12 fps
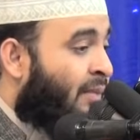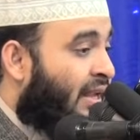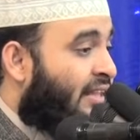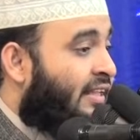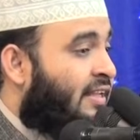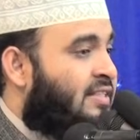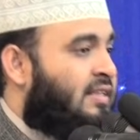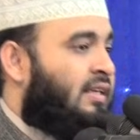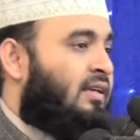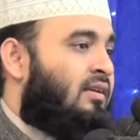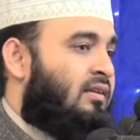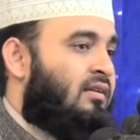মেরে দিয়েছি
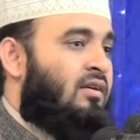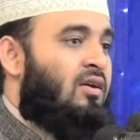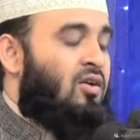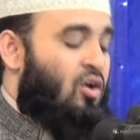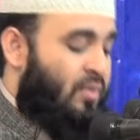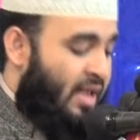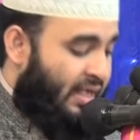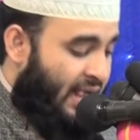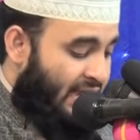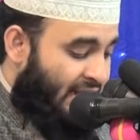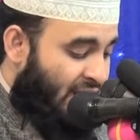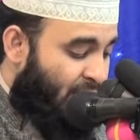
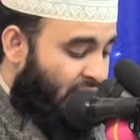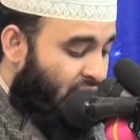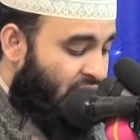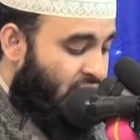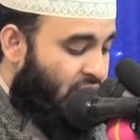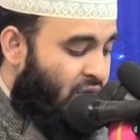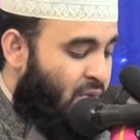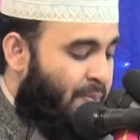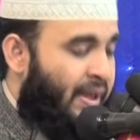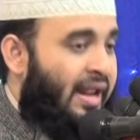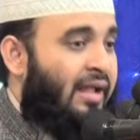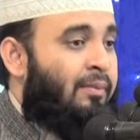কাঠের ভেতরে যখন
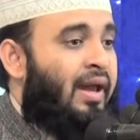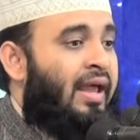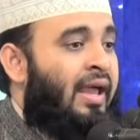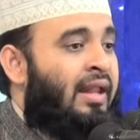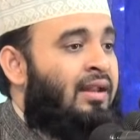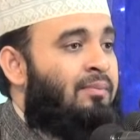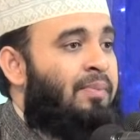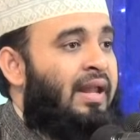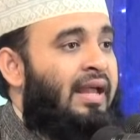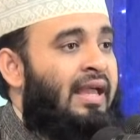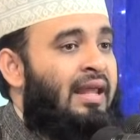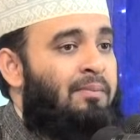মারেন
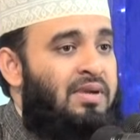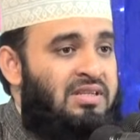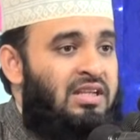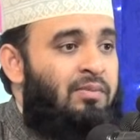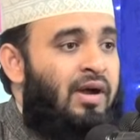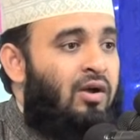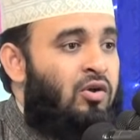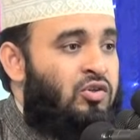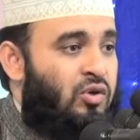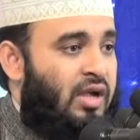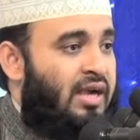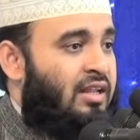বেশিরভাগ
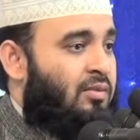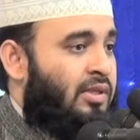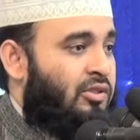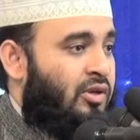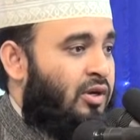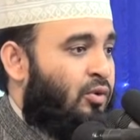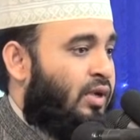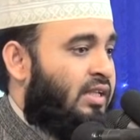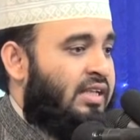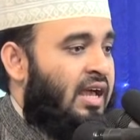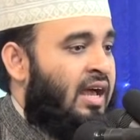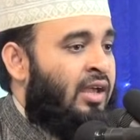অংশ কাঠের ভেতরে
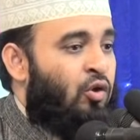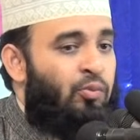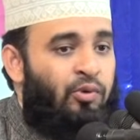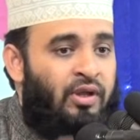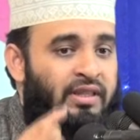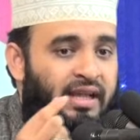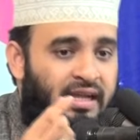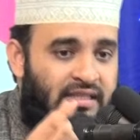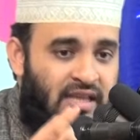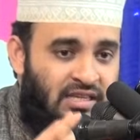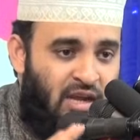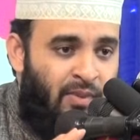ঢুকে যায় উপরে দেখা
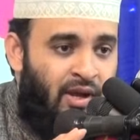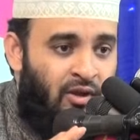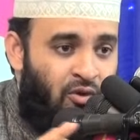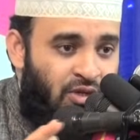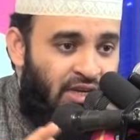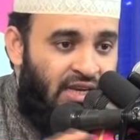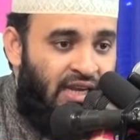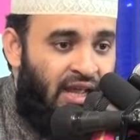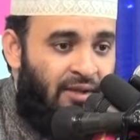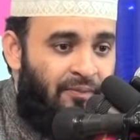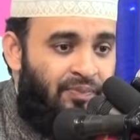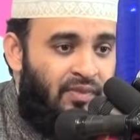যায় সামান্য ঠিক
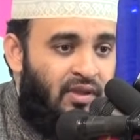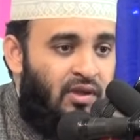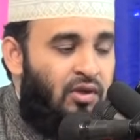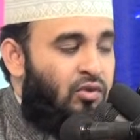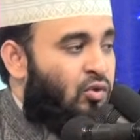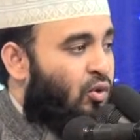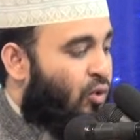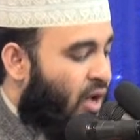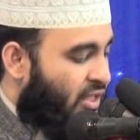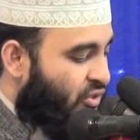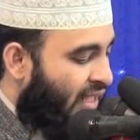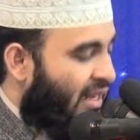তো
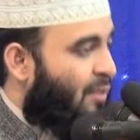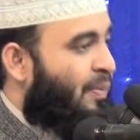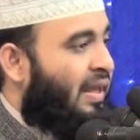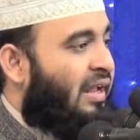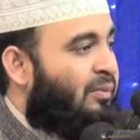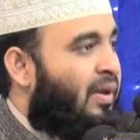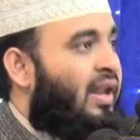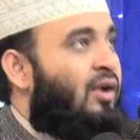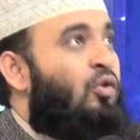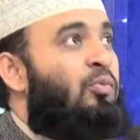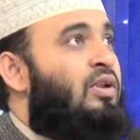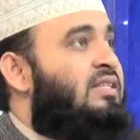লোহা যদি আল্লাহ পেরেক
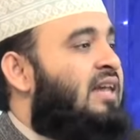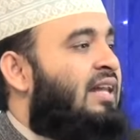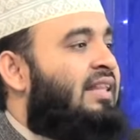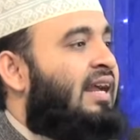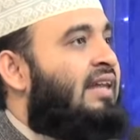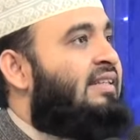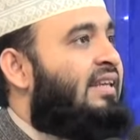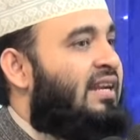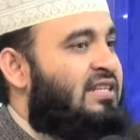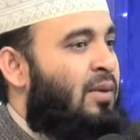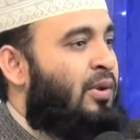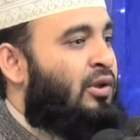মারেন উপরে যা দেখা যায়
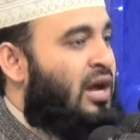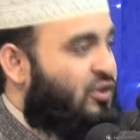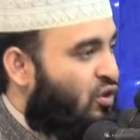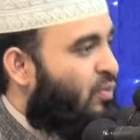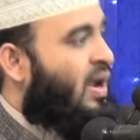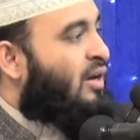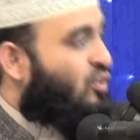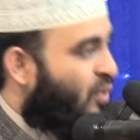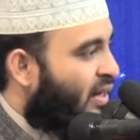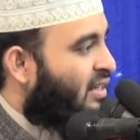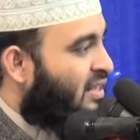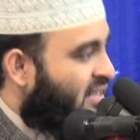এটা সামান্য আসল পাহাড় তো
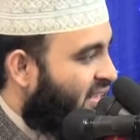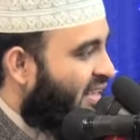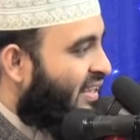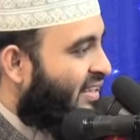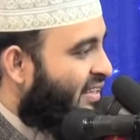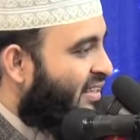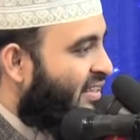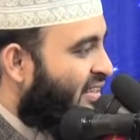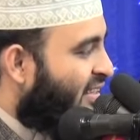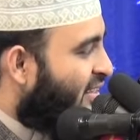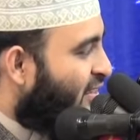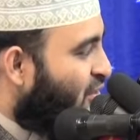মাটির নিচে
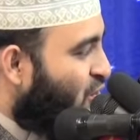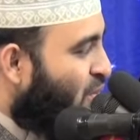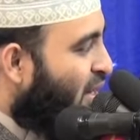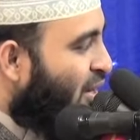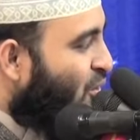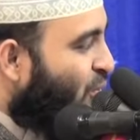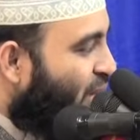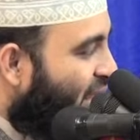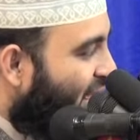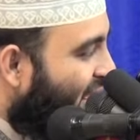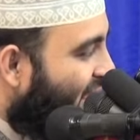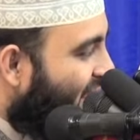সুমান আল্লাহ কবেন
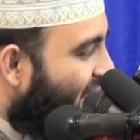না